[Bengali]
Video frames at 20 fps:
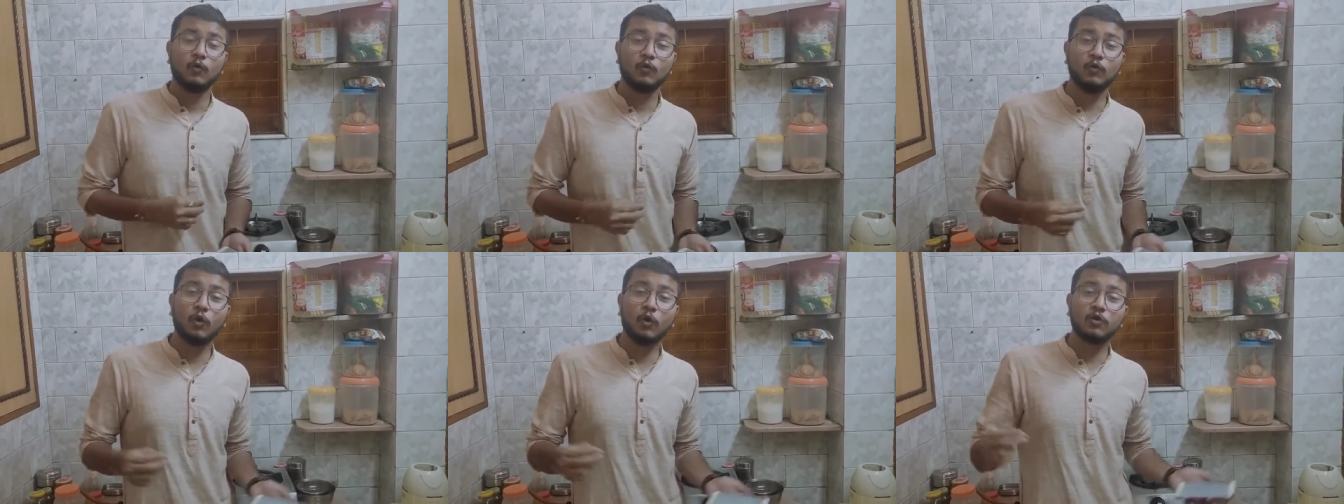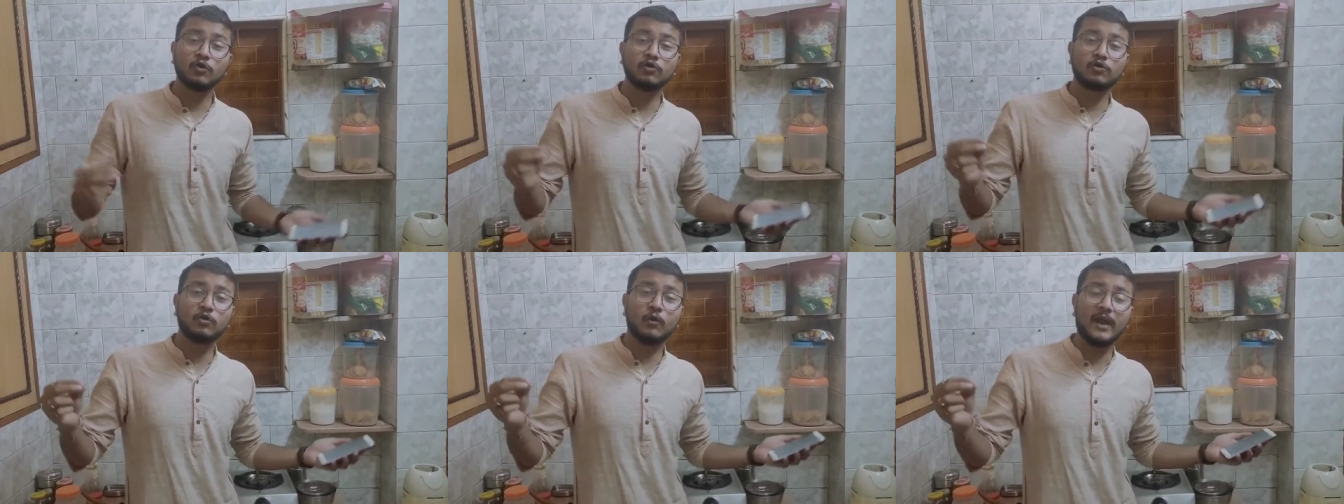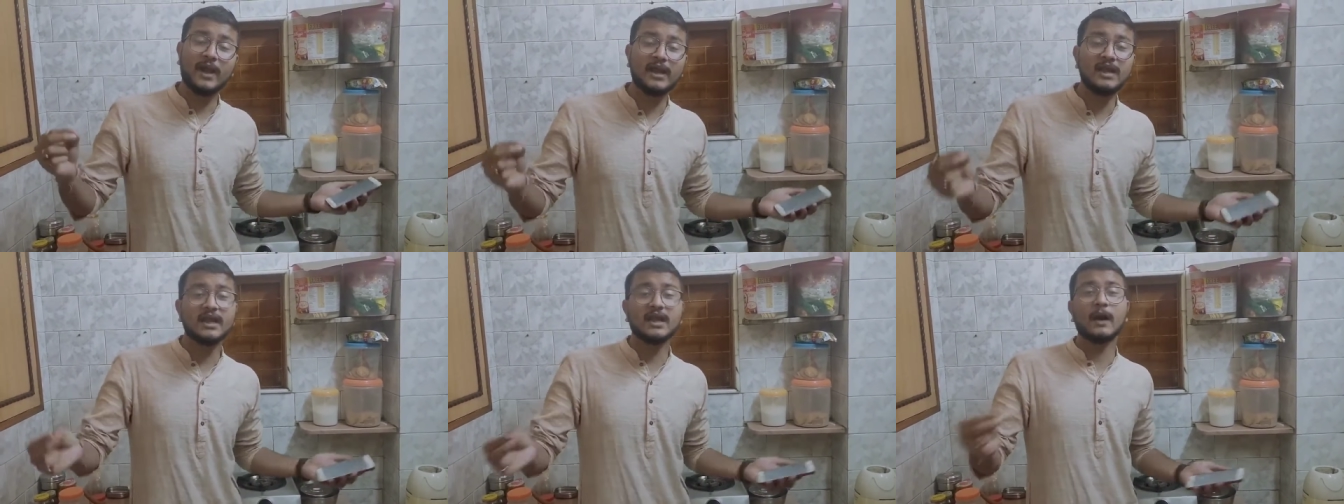উড়ন্ত
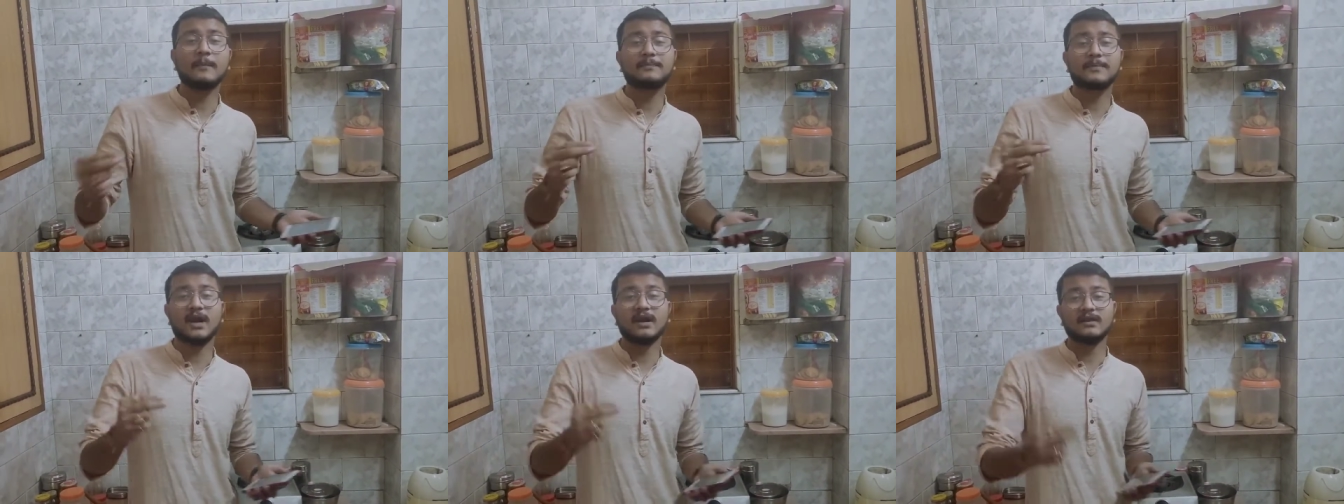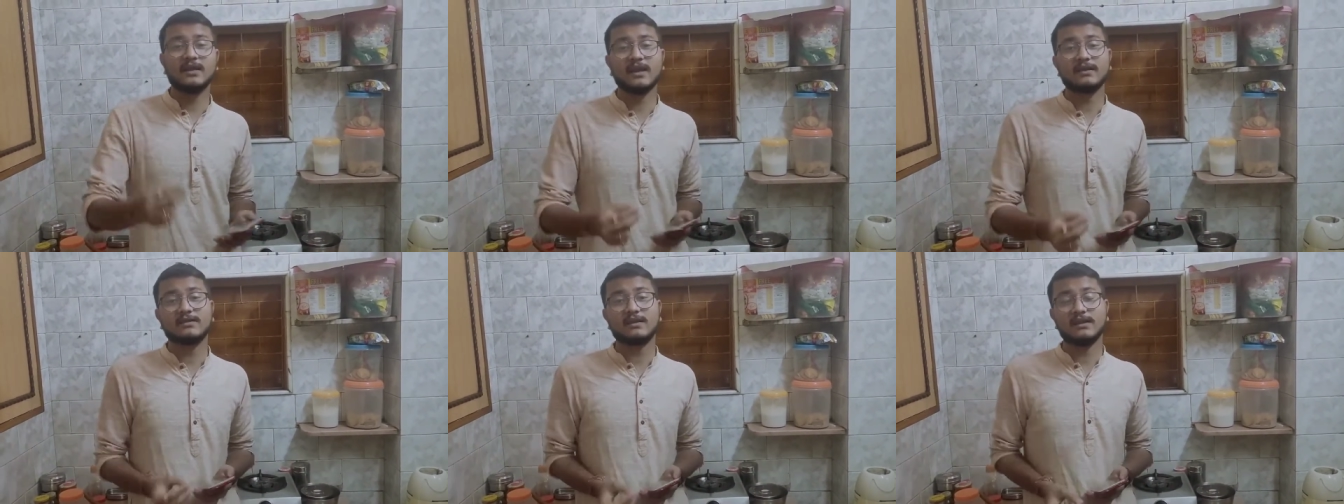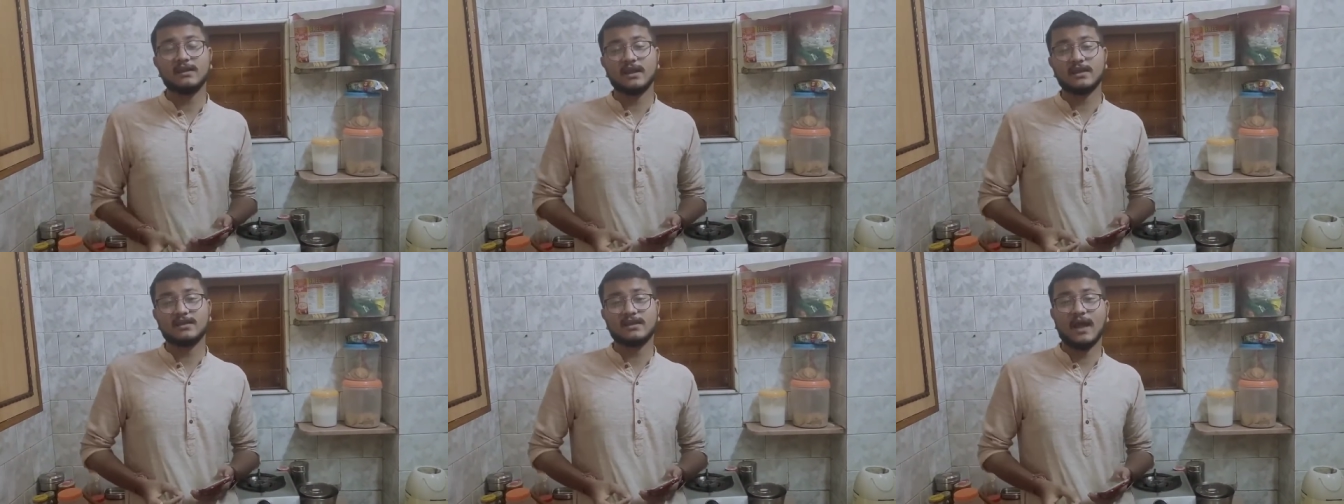হেলিকপ্টার দেখতে
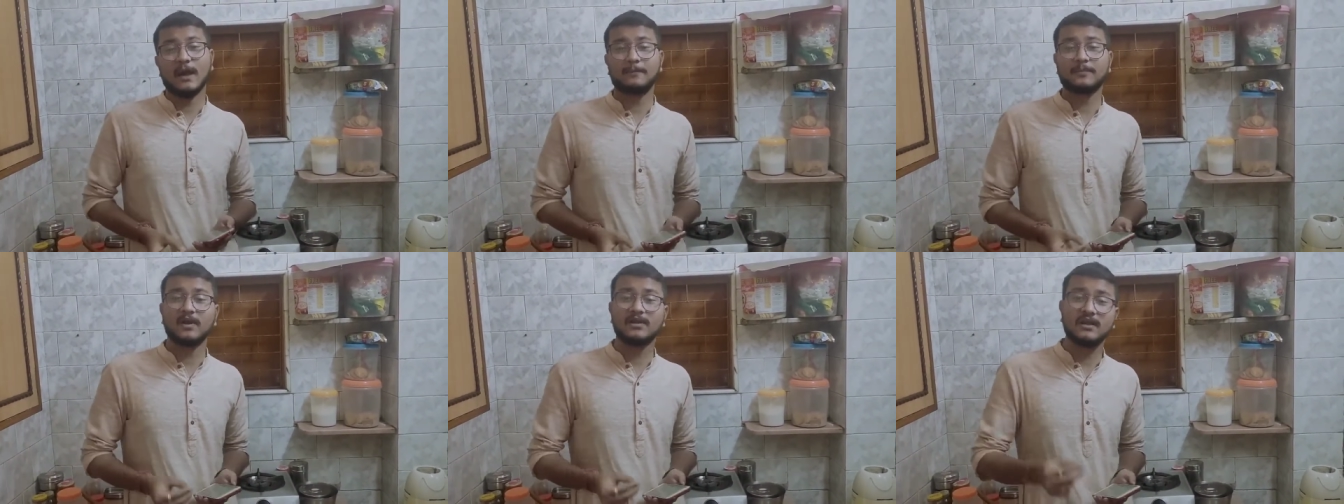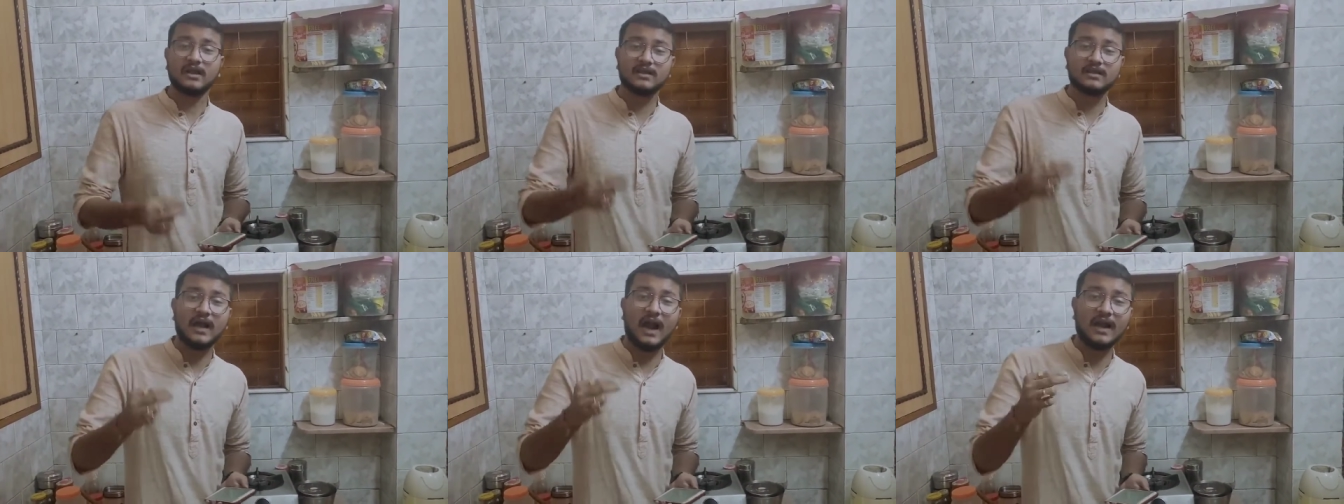দেখতে আপনাদের